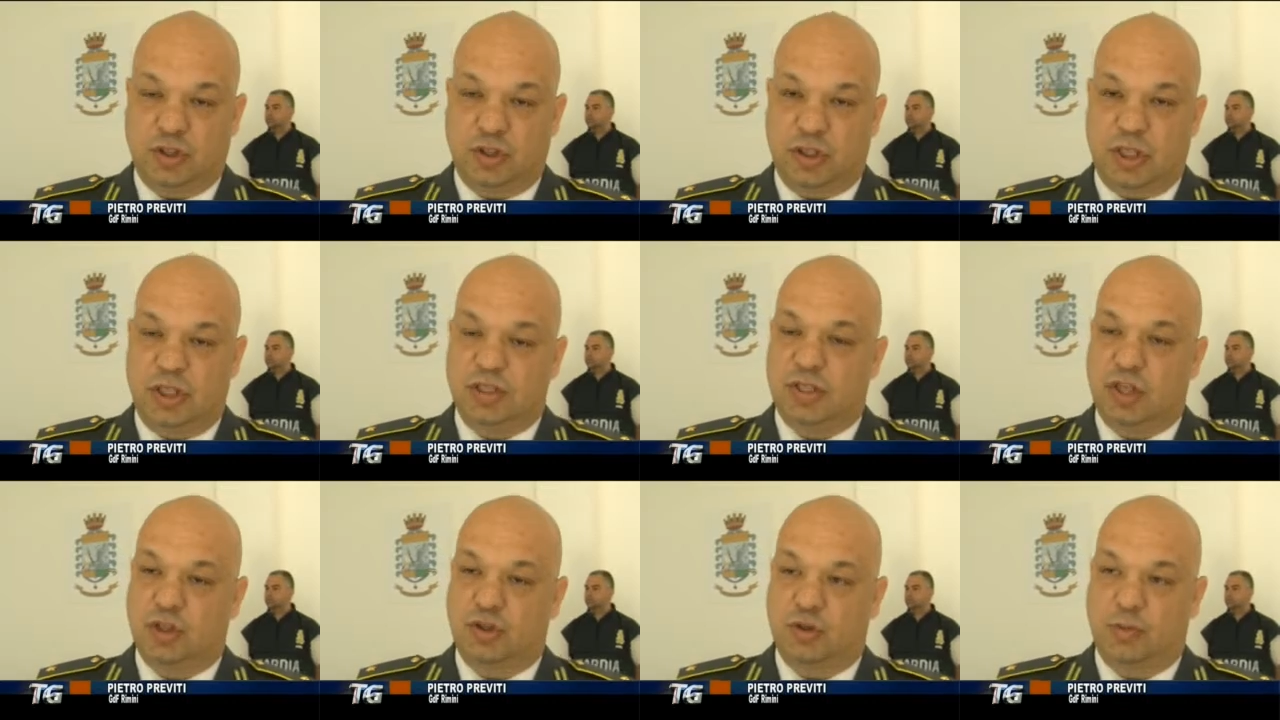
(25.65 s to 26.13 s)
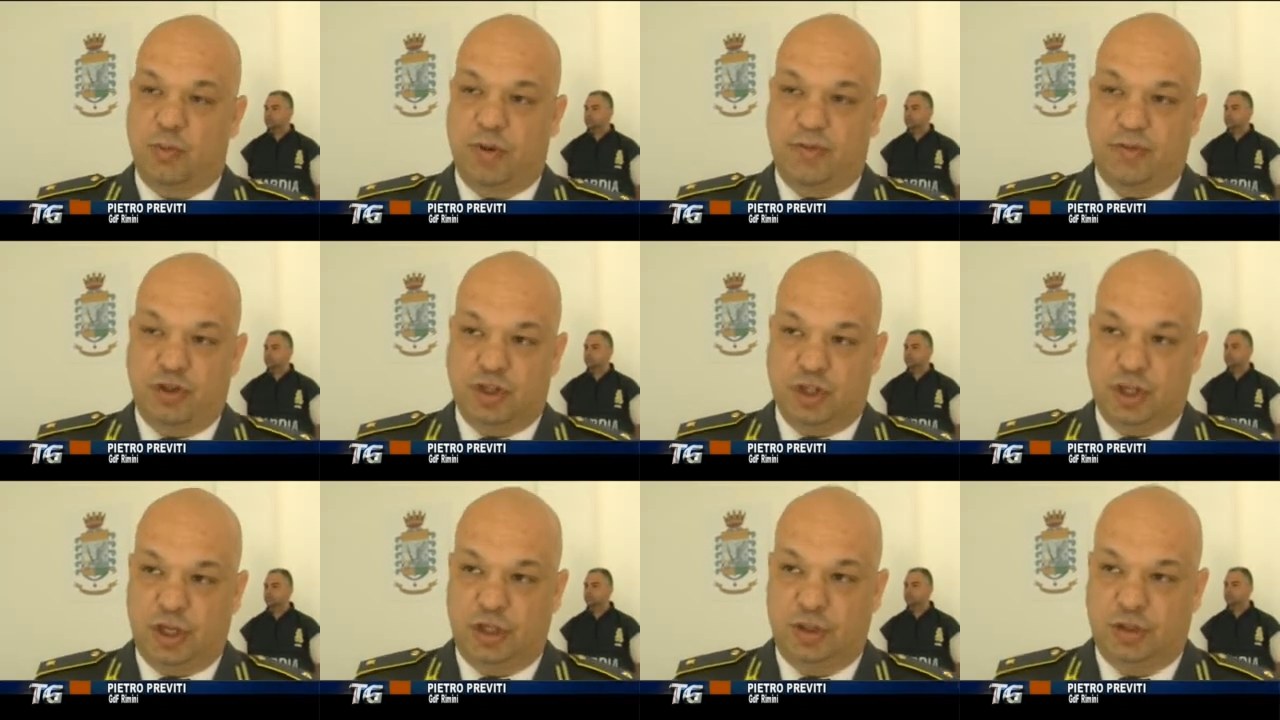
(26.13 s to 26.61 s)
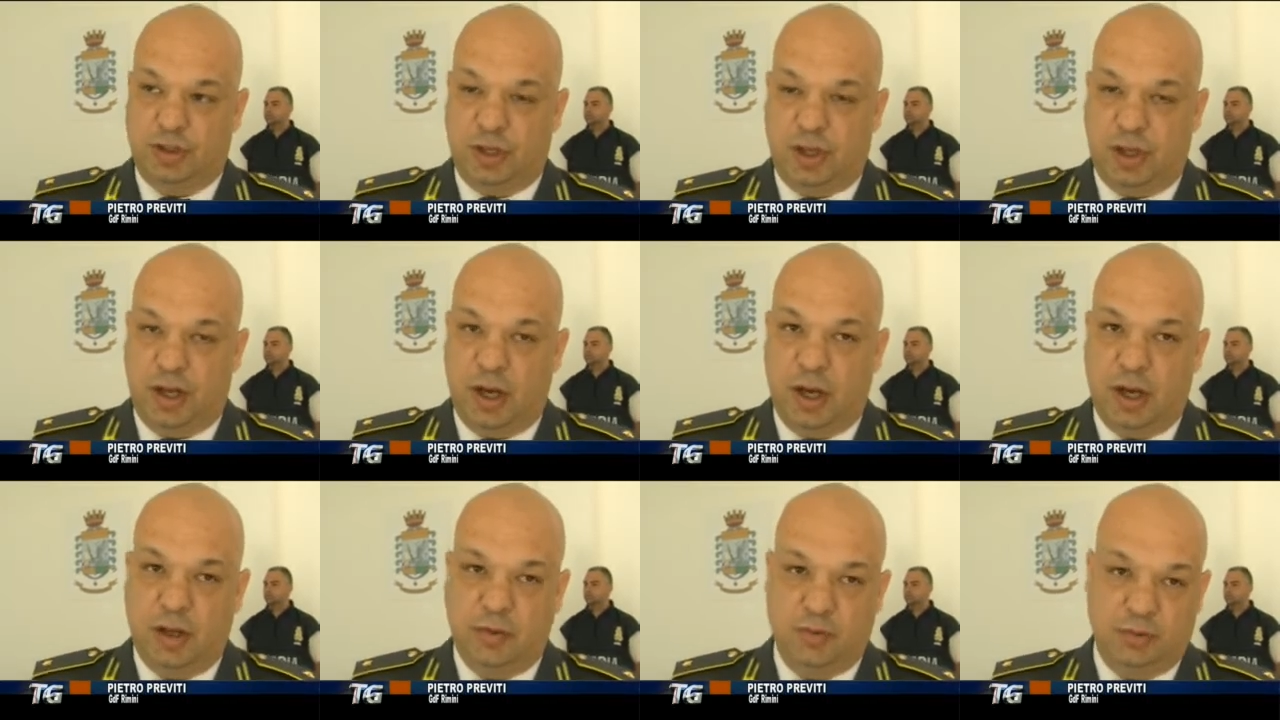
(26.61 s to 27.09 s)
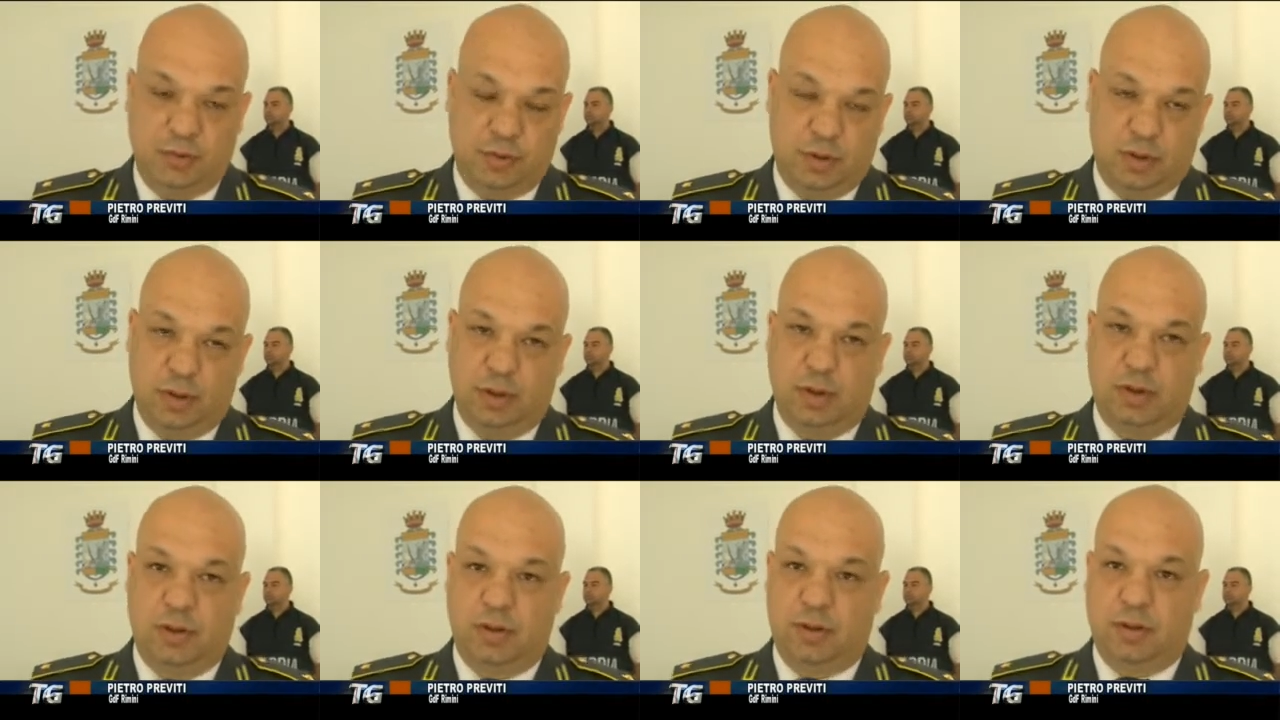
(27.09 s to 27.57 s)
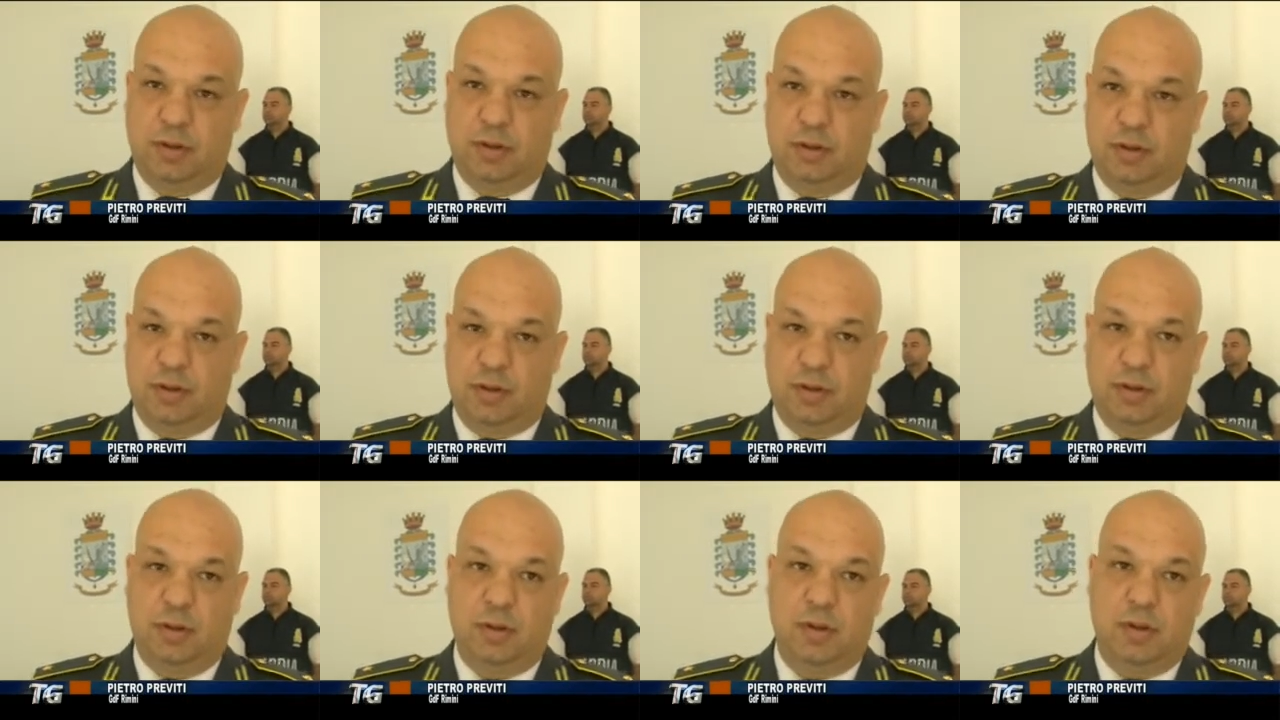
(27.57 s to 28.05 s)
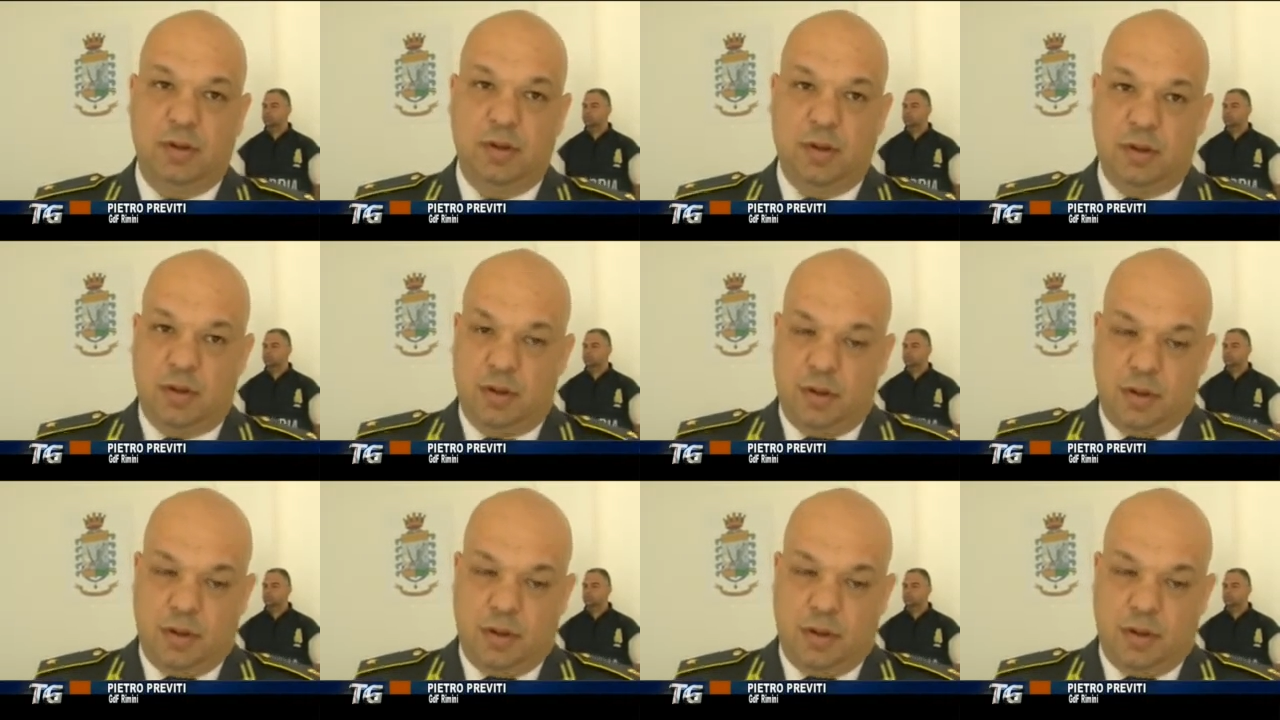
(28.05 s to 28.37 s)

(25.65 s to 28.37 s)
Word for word: sostanza stupefacente a un eh,